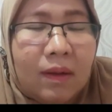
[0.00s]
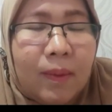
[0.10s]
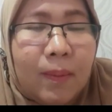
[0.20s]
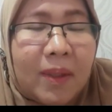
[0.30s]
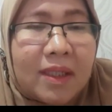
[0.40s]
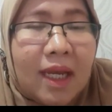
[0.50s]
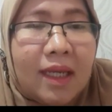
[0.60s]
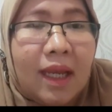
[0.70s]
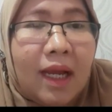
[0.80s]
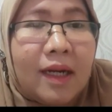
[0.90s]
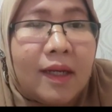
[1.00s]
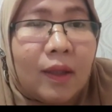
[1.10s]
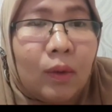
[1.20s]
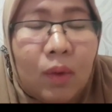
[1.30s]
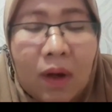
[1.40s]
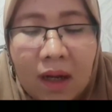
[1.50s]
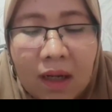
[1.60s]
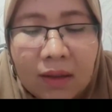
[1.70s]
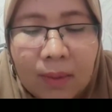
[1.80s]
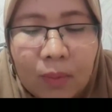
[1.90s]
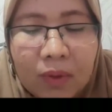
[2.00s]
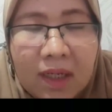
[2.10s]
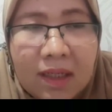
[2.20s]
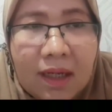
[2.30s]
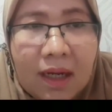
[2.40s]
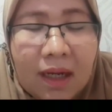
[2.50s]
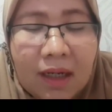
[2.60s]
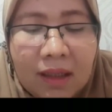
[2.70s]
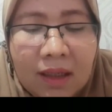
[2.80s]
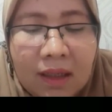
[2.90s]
mempercayai adanya Tuhan, kemudian dia akan